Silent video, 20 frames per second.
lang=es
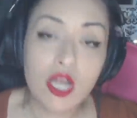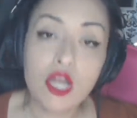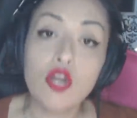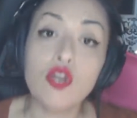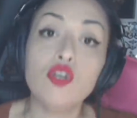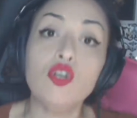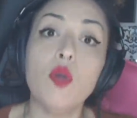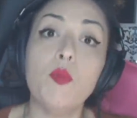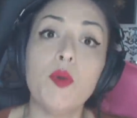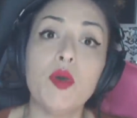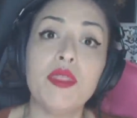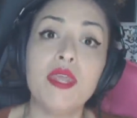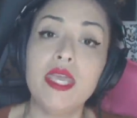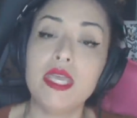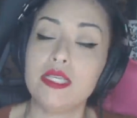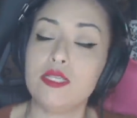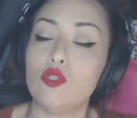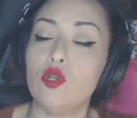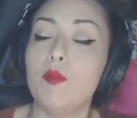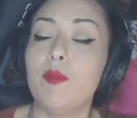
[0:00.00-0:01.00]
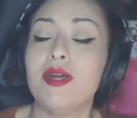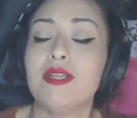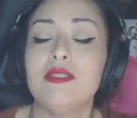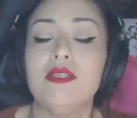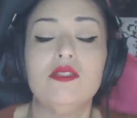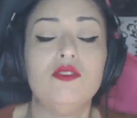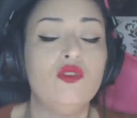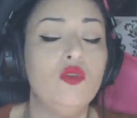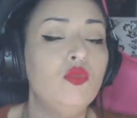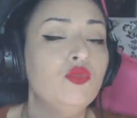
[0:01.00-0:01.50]
No podéis, no pasa
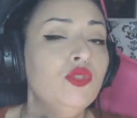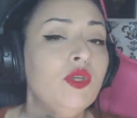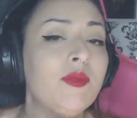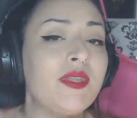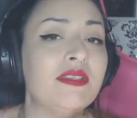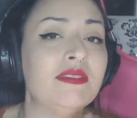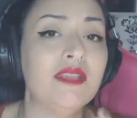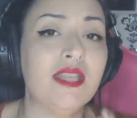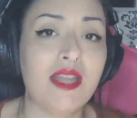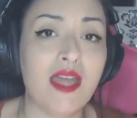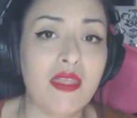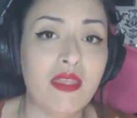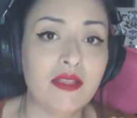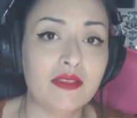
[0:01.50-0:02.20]
absolutamente nada.